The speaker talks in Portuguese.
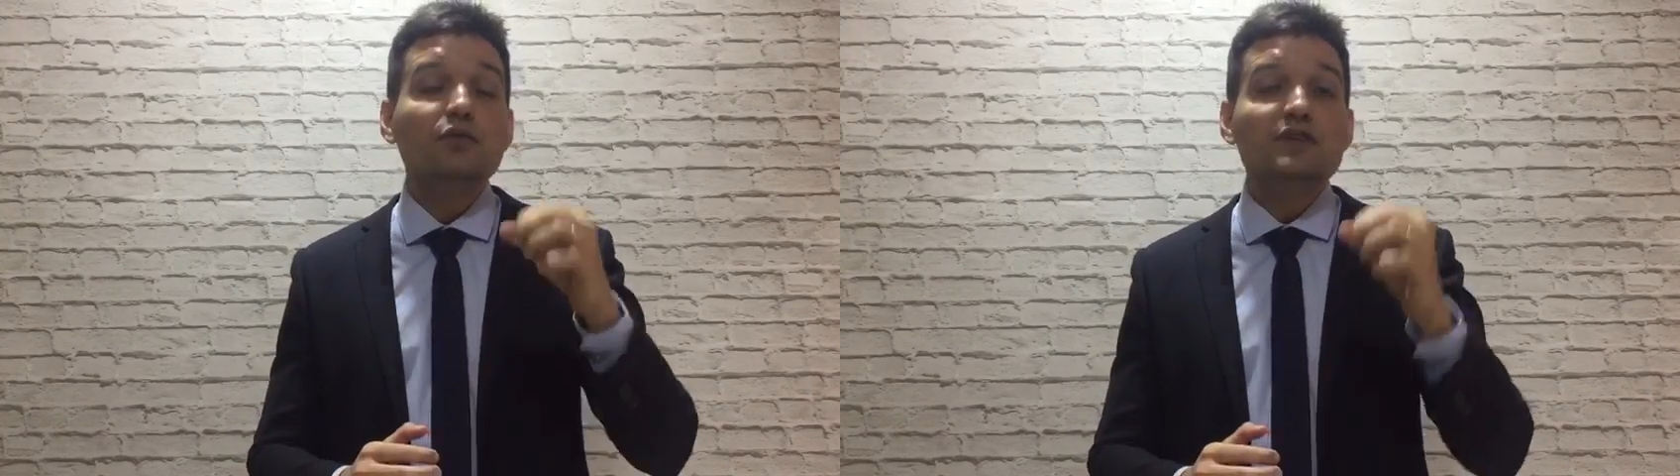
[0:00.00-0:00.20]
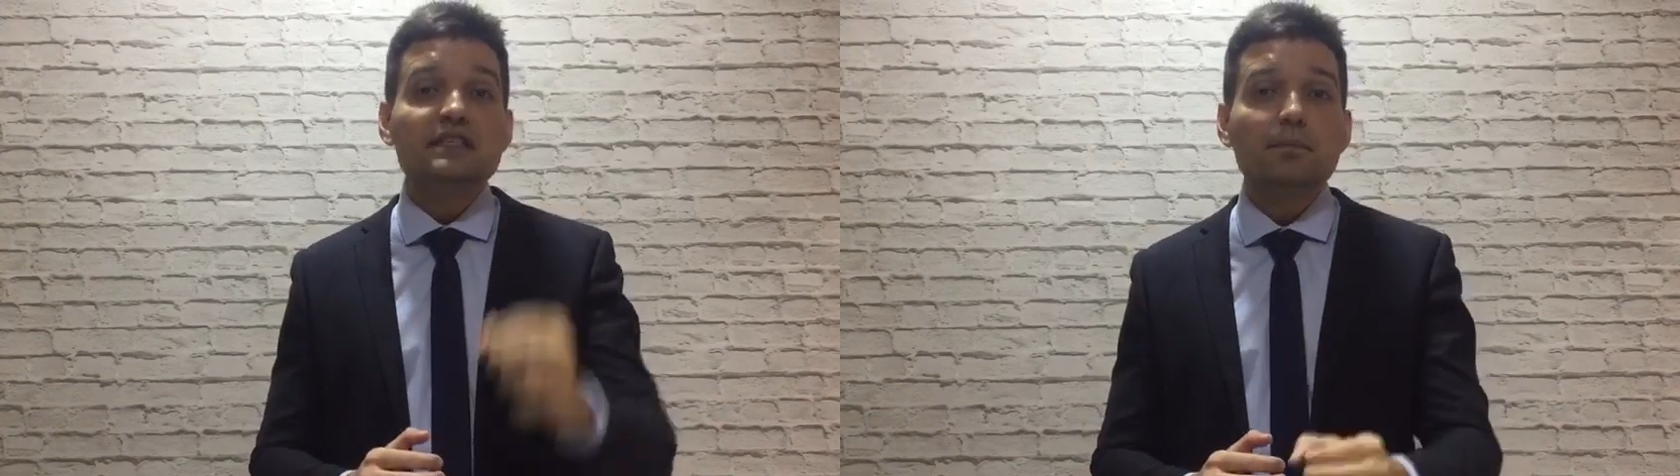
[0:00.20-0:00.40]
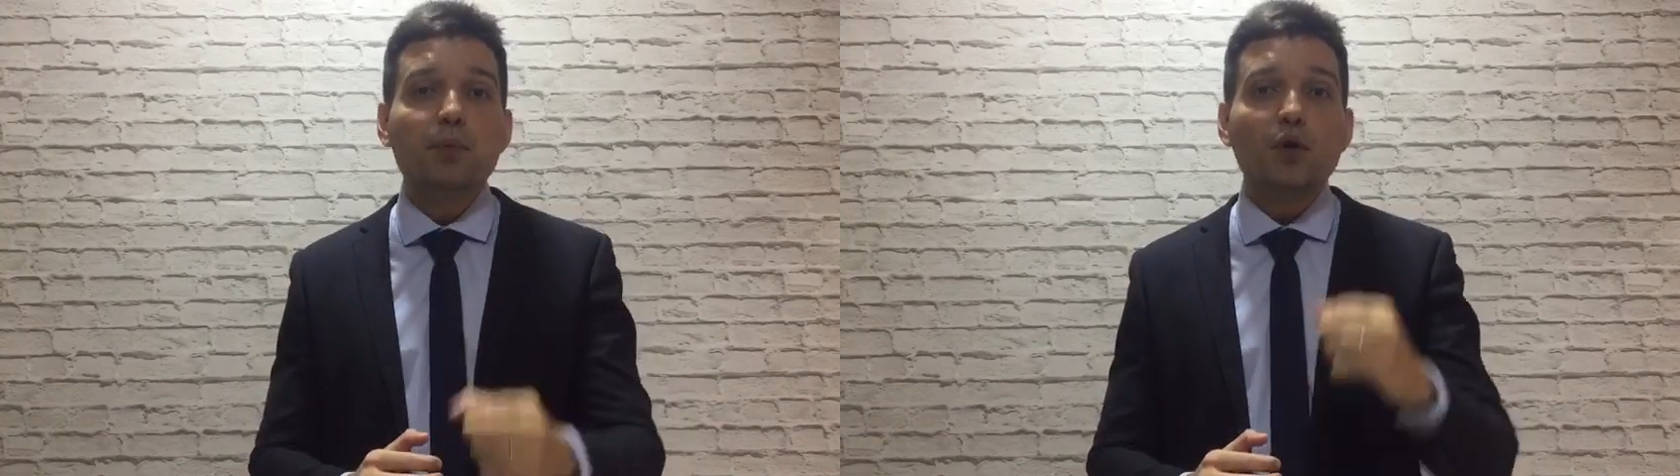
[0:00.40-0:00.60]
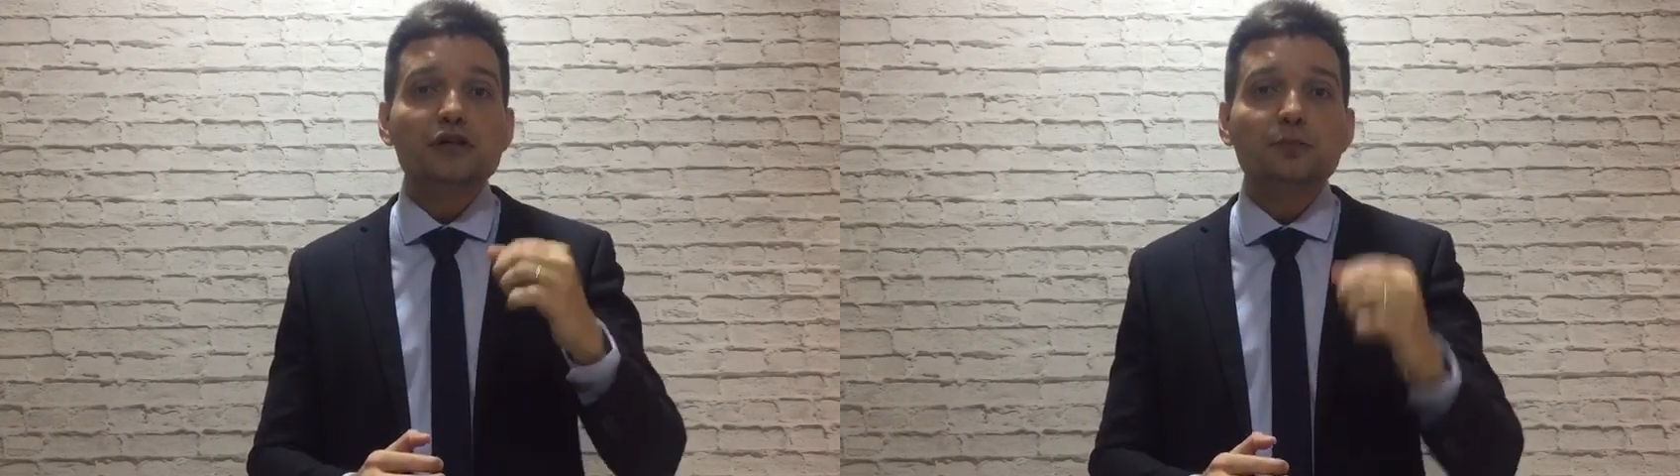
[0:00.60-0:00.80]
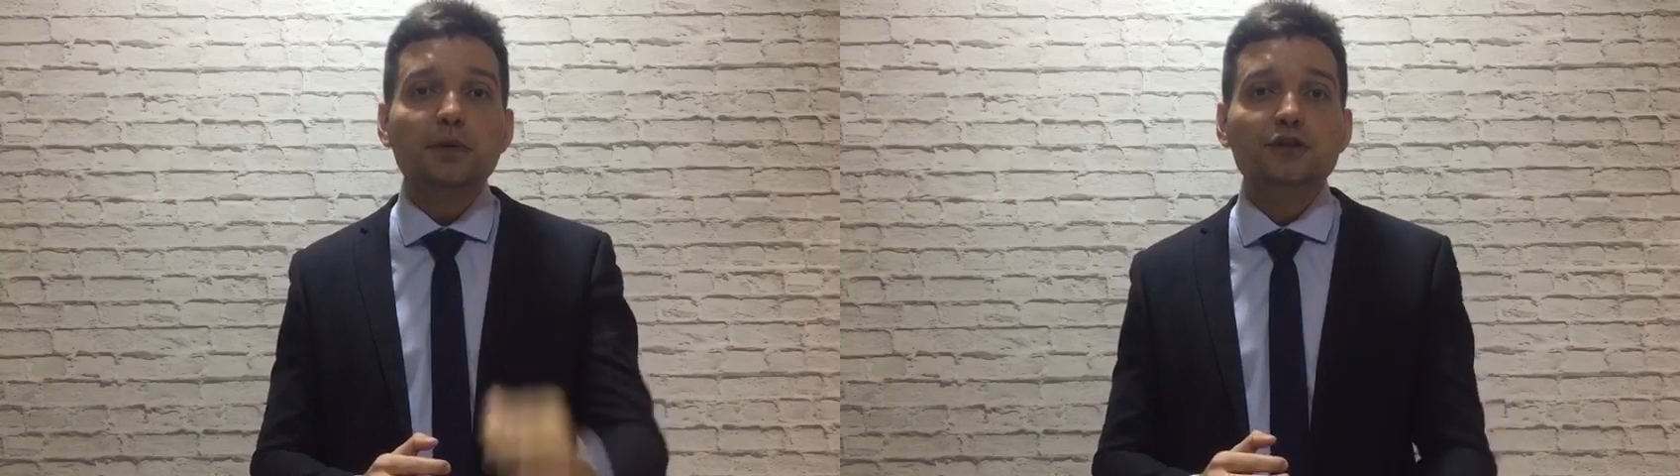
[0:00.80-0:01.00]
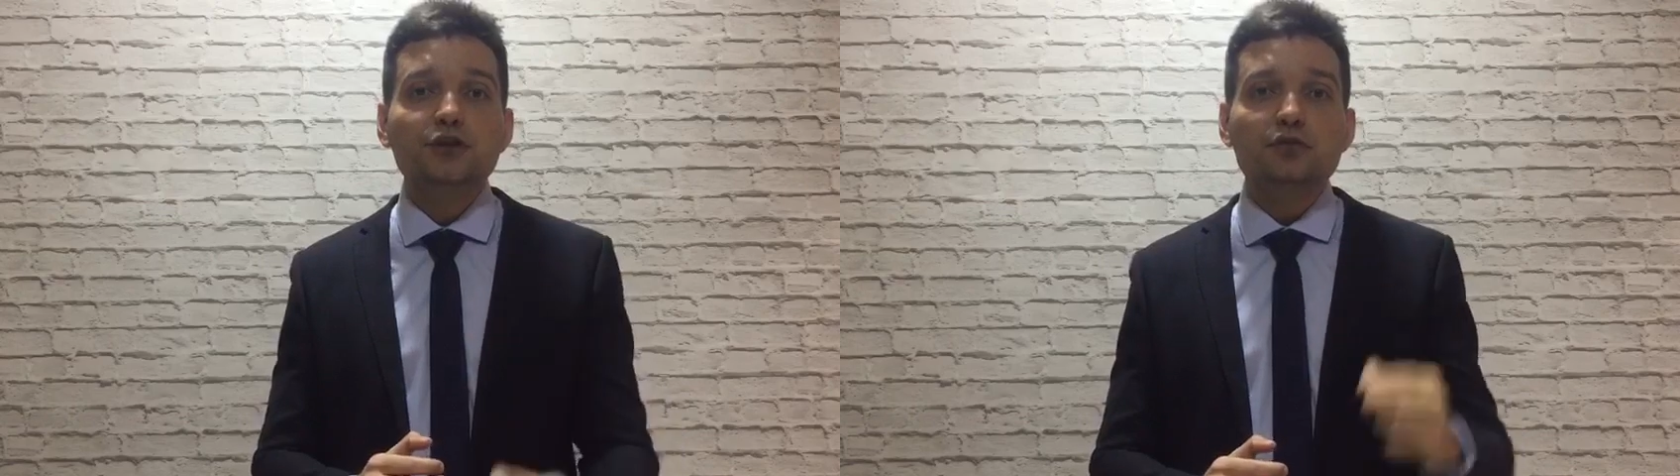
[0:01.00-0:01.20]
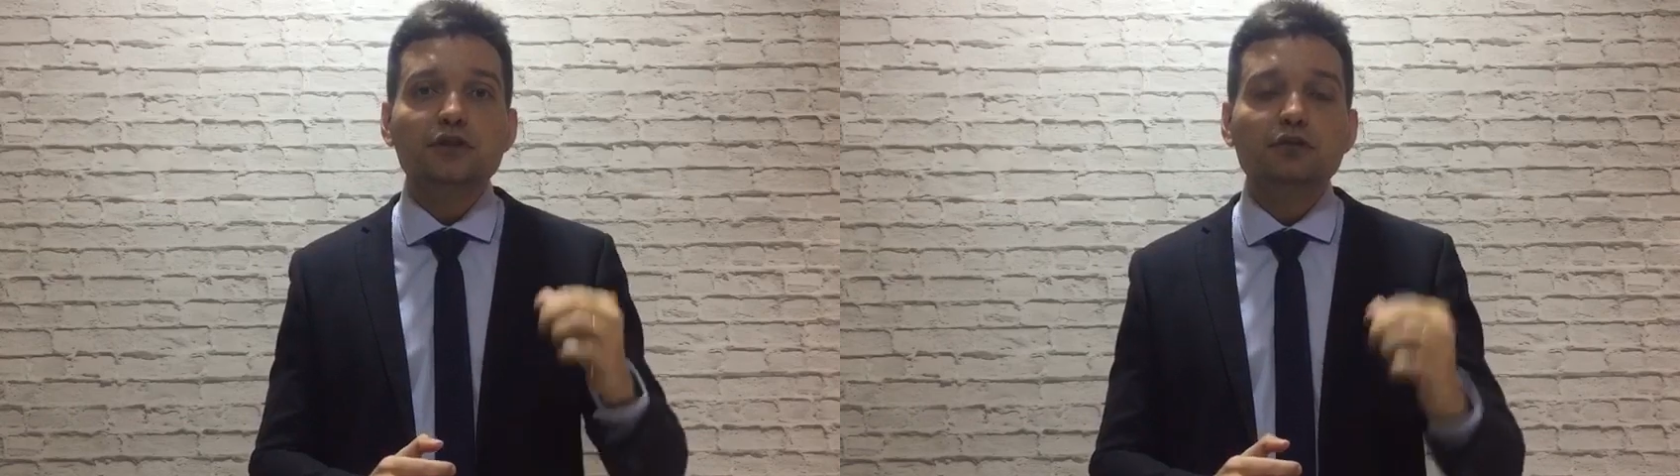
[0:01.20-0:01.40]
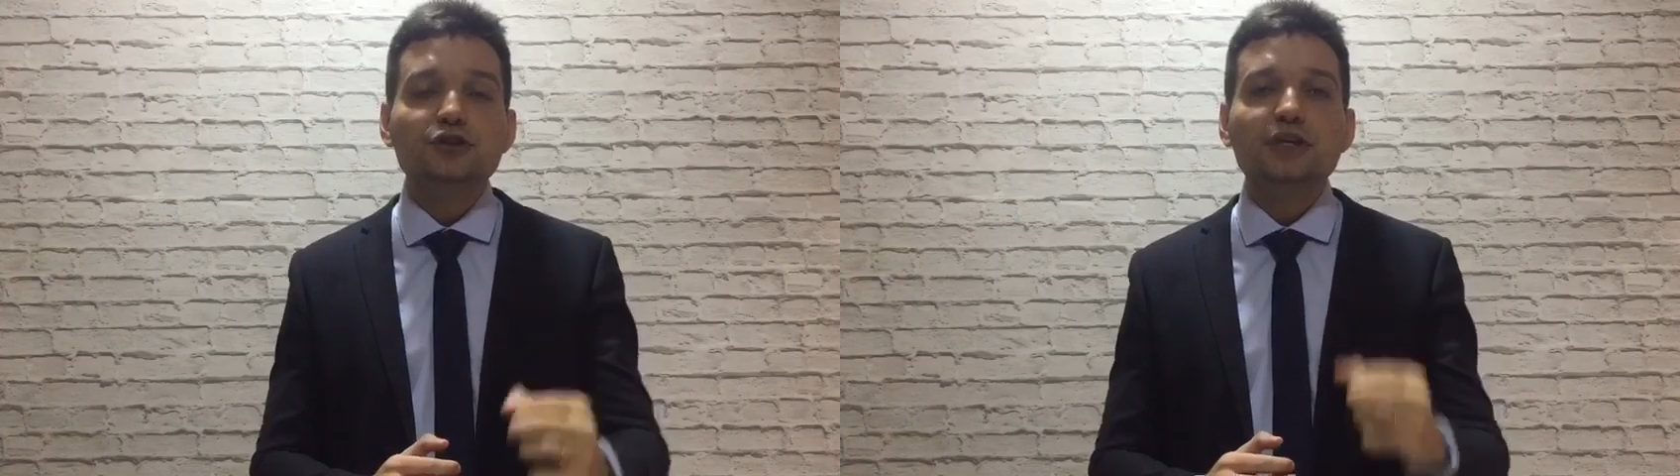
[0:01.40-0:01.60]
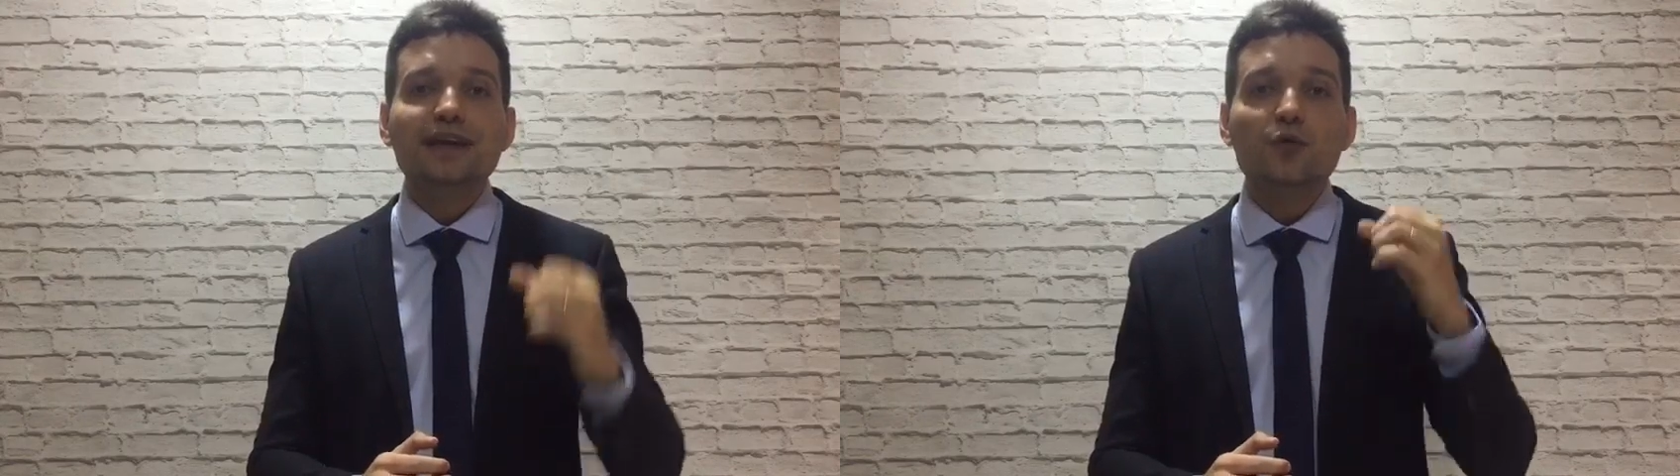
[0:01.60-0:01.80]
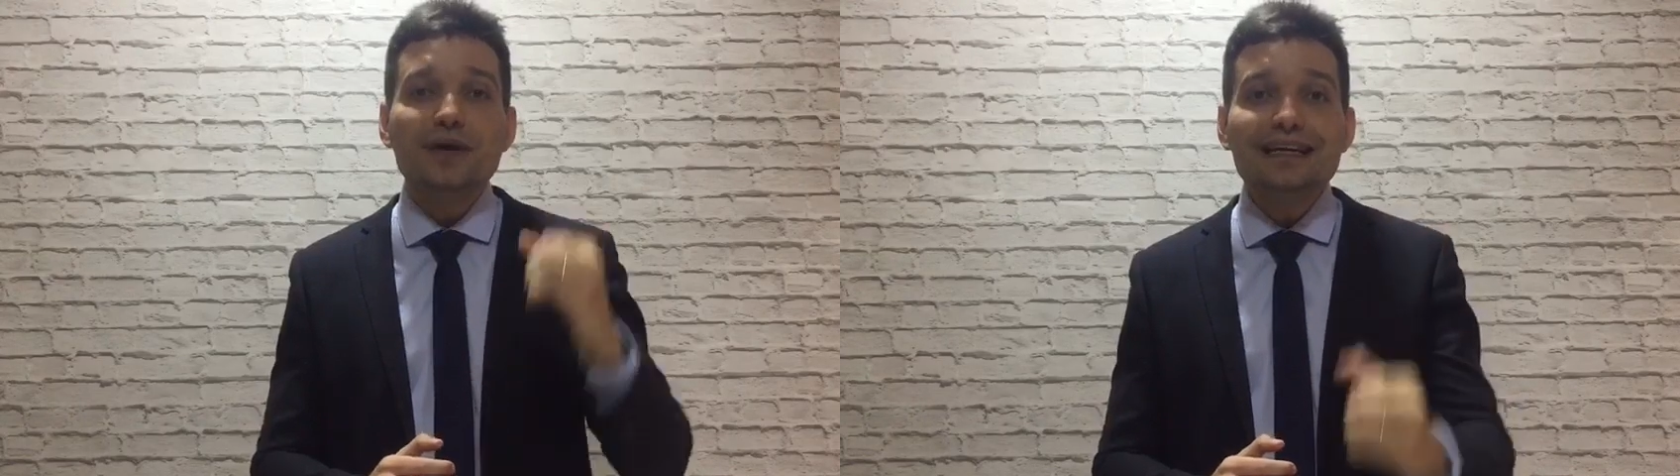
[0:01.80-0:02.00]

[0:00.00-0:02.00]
você pode pedir o seu dinheiro